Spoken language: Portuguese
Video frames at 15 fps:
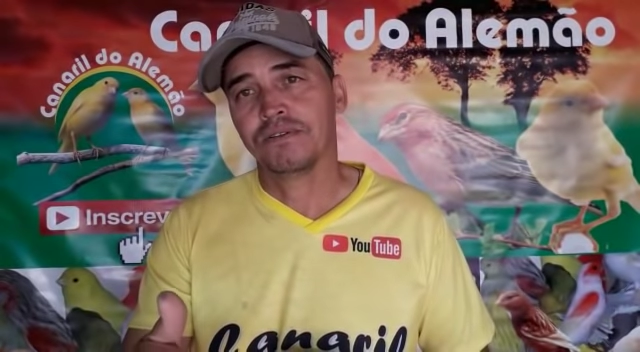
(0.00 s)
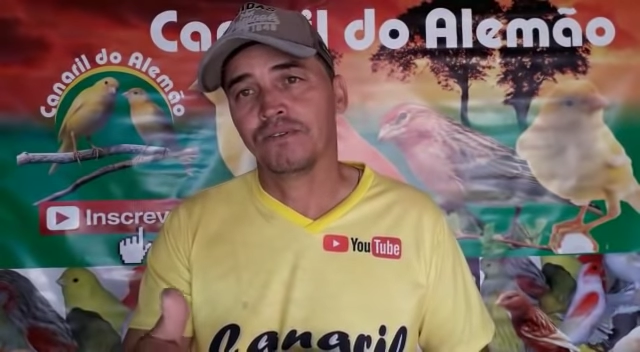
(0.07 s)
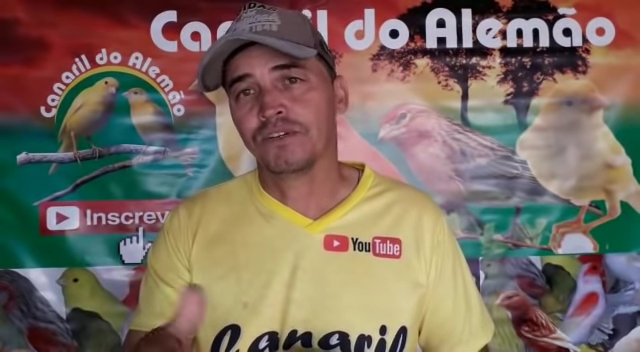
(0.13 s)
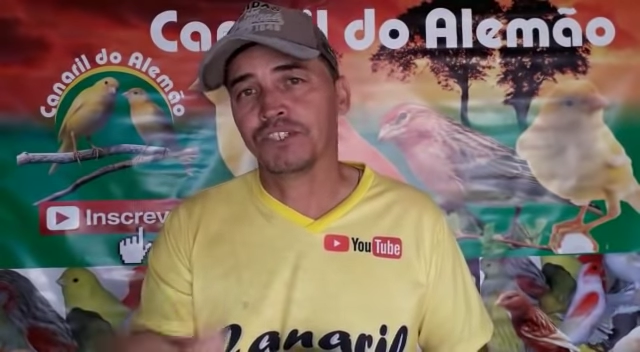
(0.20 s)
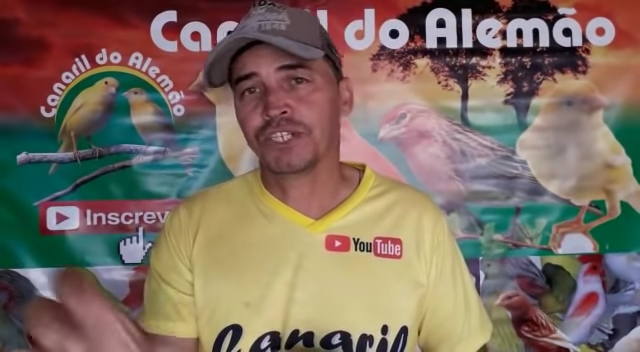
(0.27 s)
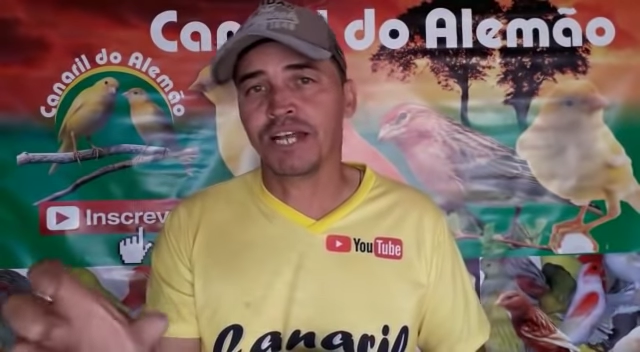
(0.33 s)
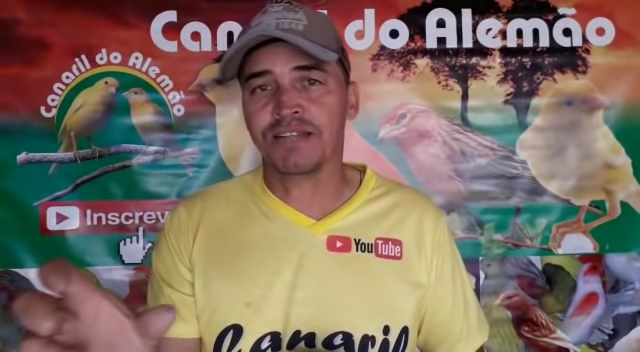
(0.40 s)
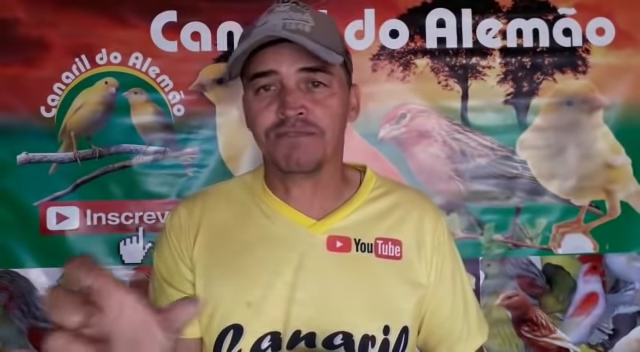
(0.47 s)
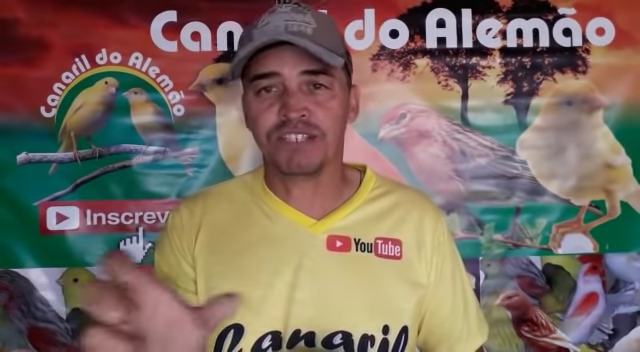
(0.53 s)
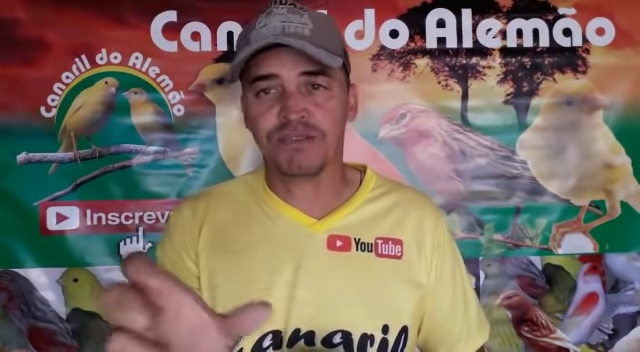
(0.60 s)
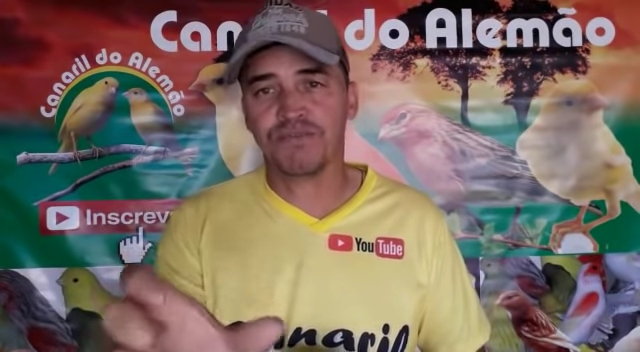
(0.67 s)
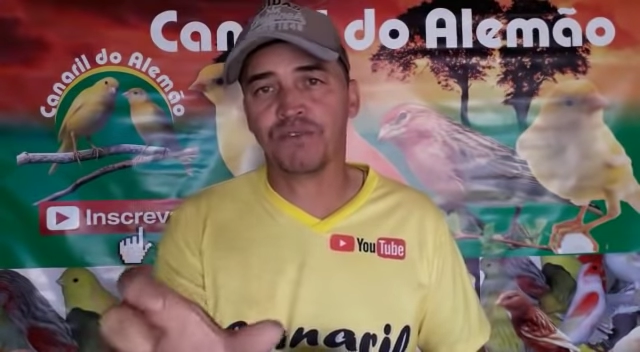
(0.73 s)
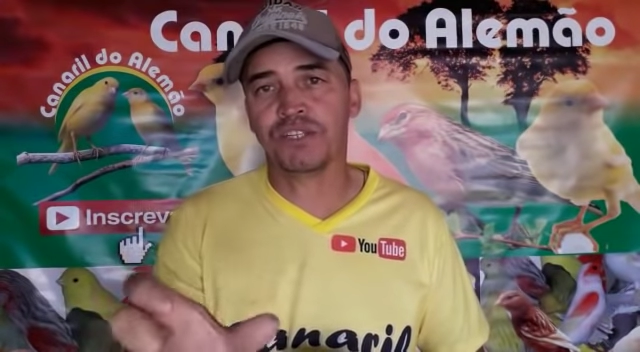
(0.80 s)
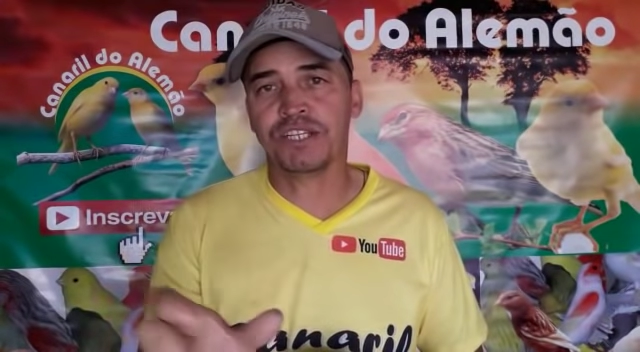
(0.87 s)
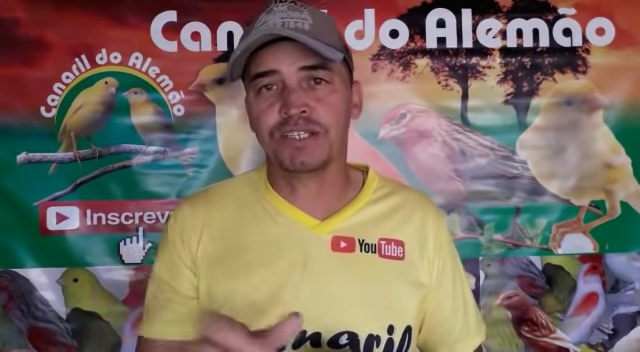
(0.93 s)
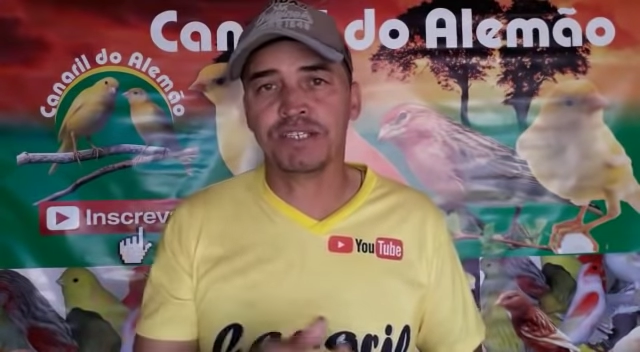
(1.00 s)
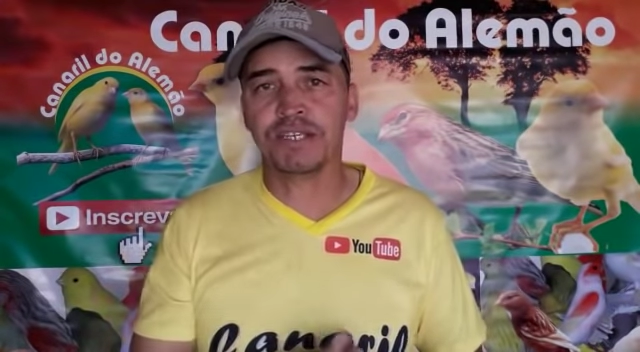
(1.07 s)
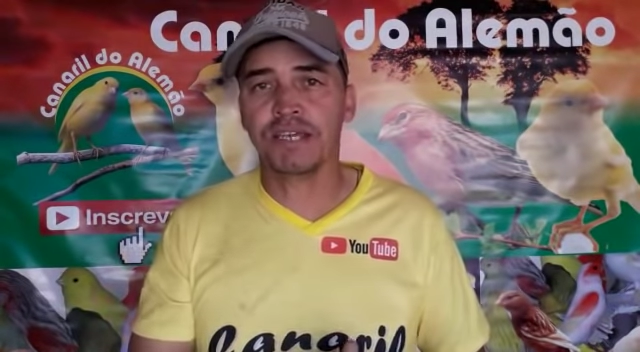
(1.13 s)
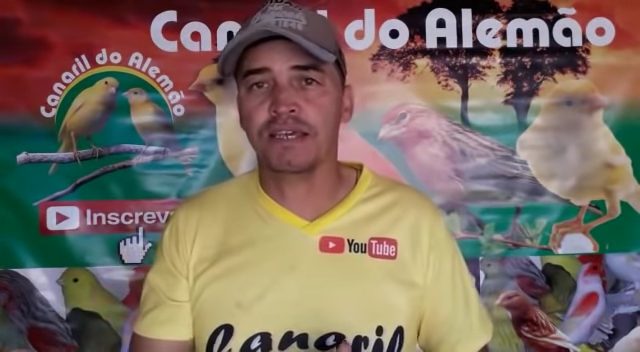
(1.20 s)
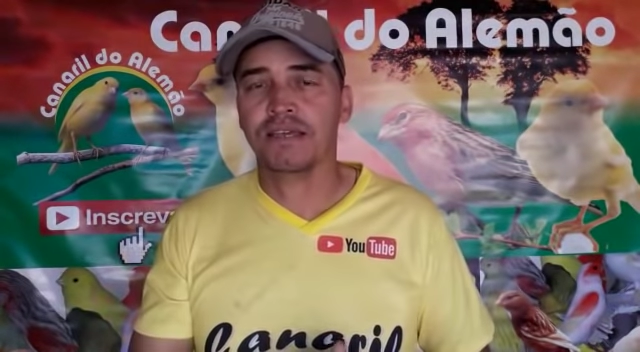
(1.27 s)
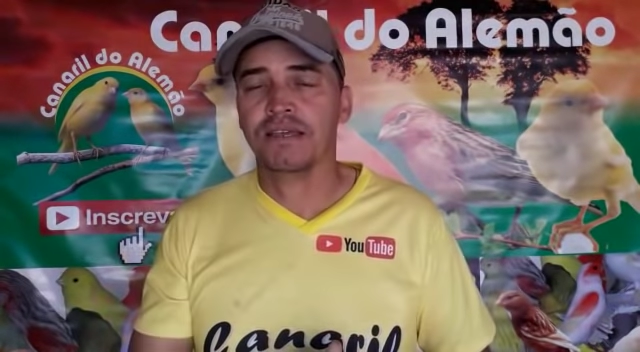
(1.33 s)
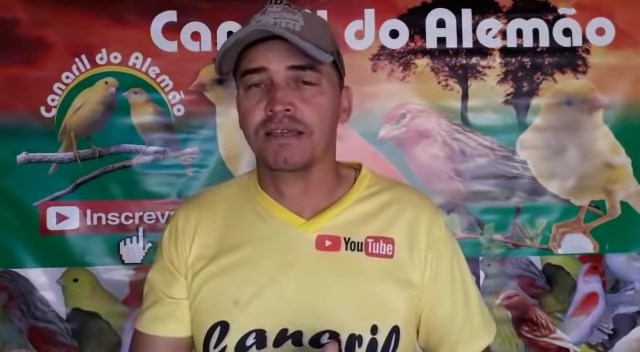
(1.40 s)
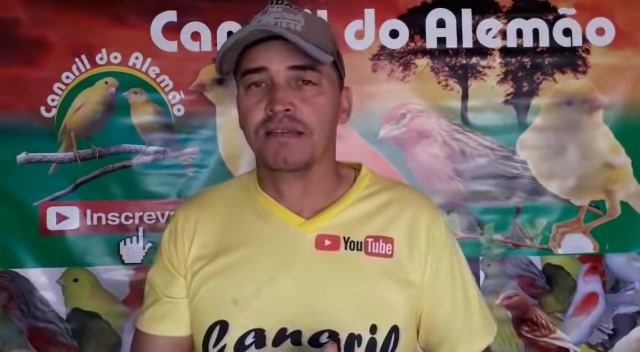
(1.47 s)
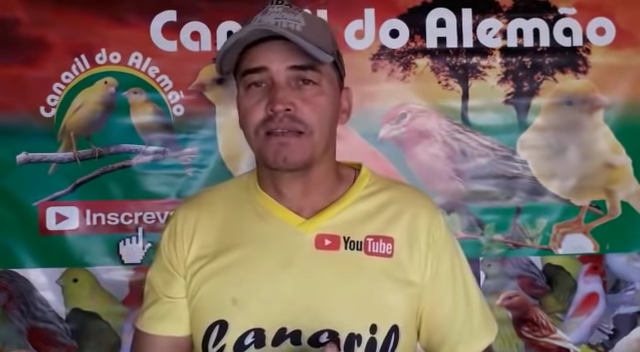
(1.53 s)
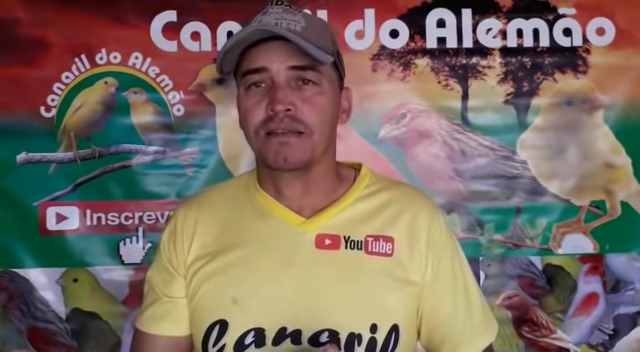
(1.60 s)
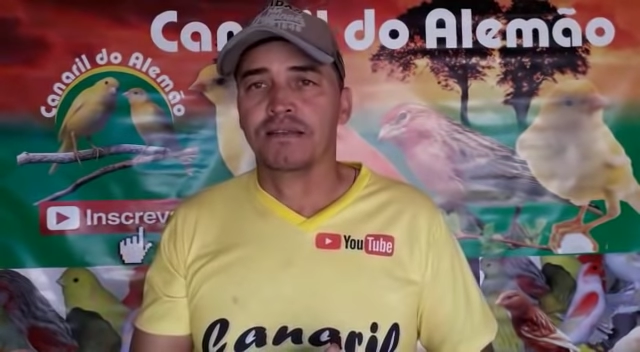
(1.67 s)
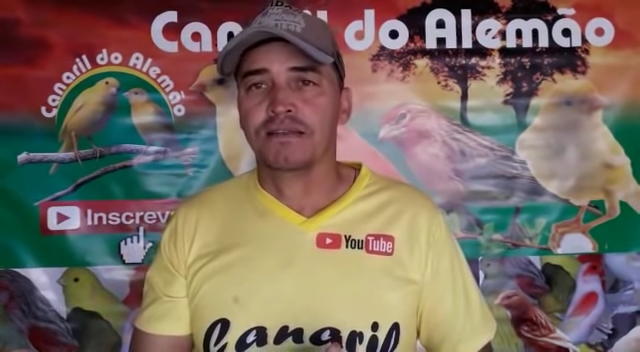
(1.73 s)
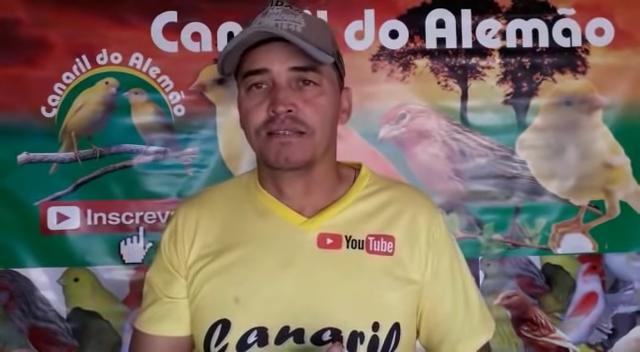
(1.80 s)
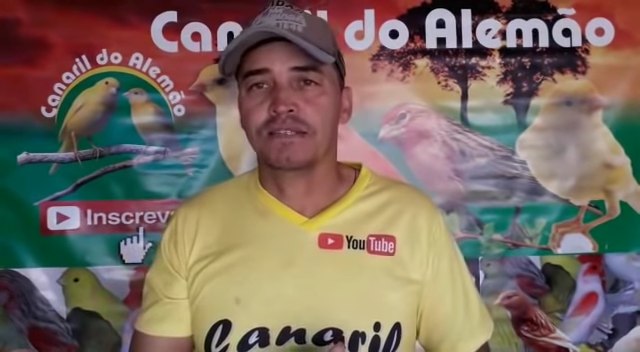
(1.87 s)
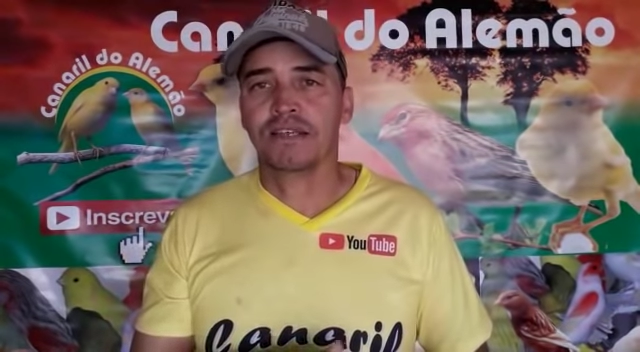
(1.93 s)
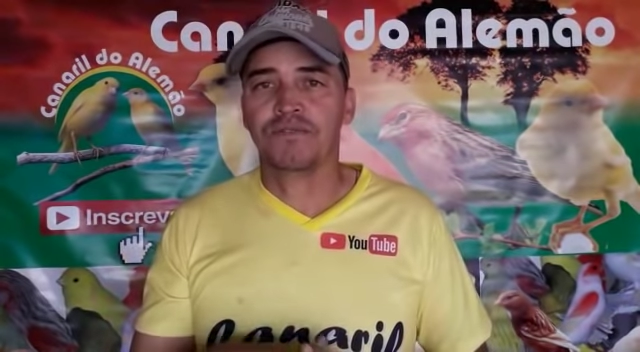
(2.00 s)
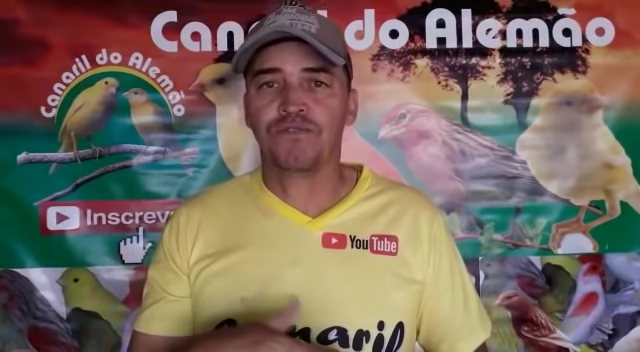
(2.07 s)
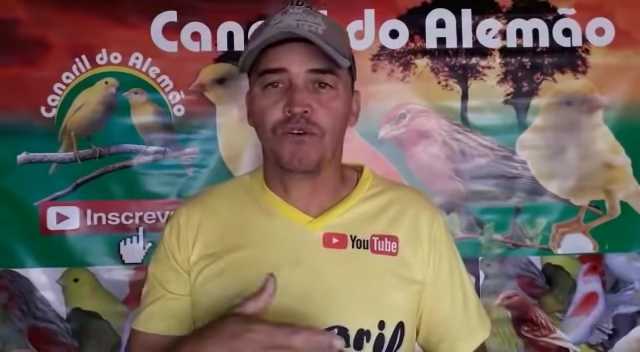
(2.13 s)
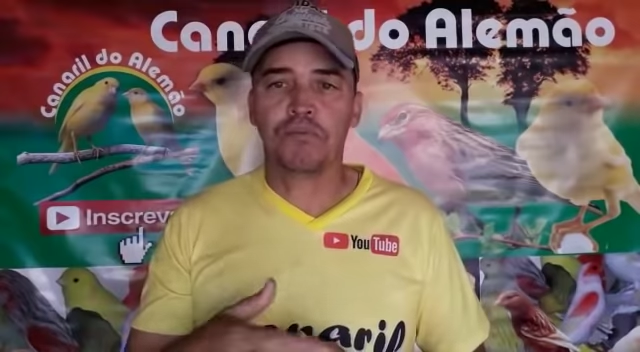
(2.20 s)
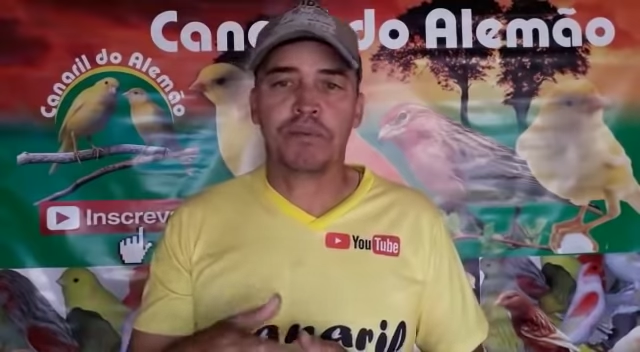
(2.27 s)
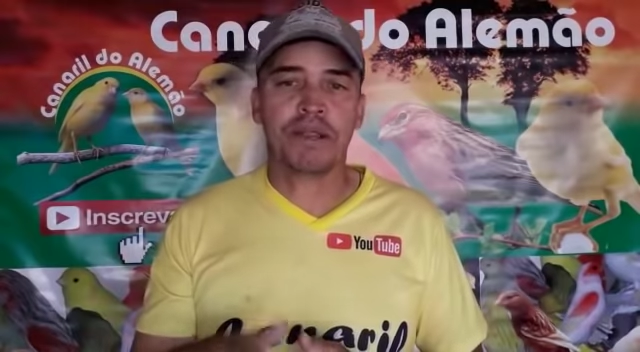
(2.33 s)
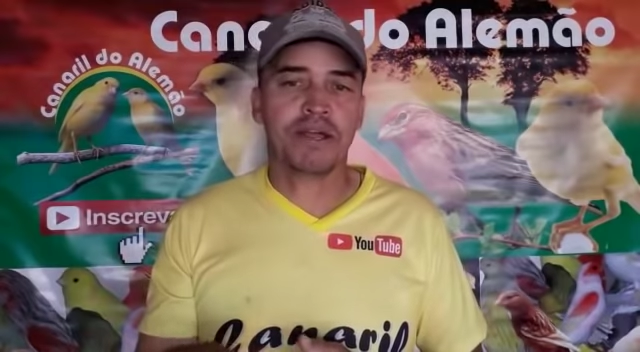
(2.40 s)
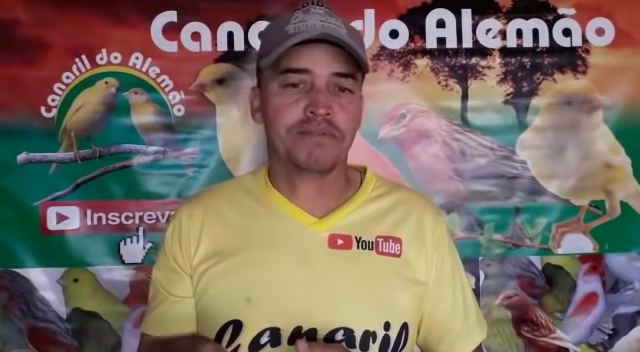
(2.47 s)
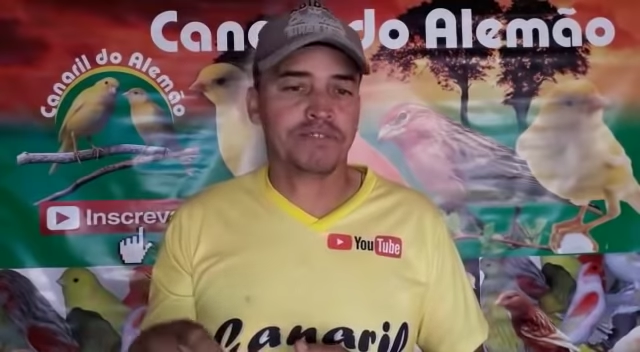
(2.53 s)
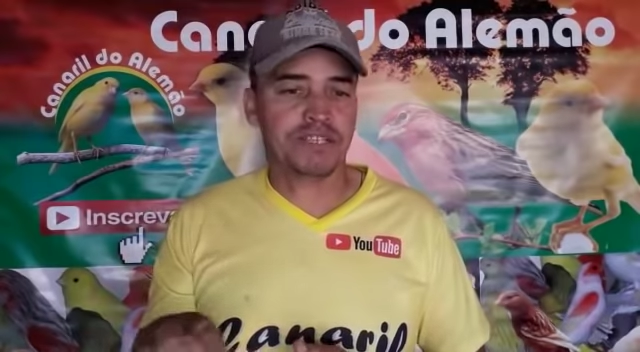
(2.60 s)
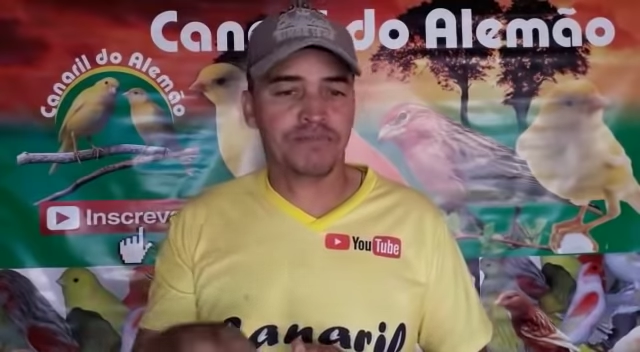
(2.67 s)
Não adianta você fornecer, se ele for branco,